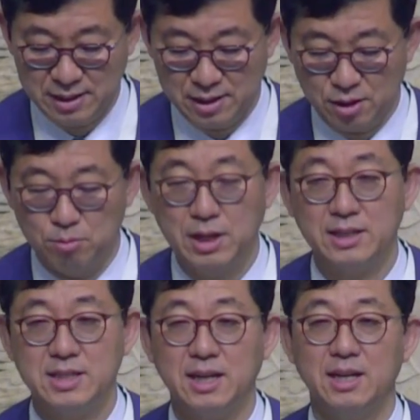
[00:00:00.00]
너무나
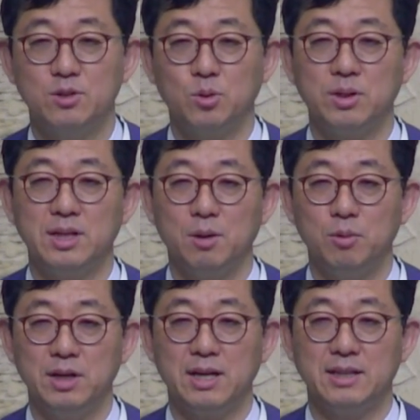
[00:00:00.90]
시간에 쫓기다
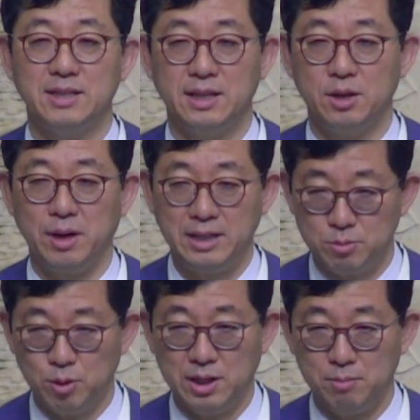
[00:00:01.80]
보니까 제대로 하지
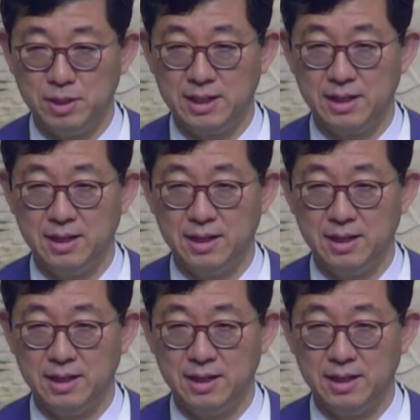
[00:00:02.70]
못합니다.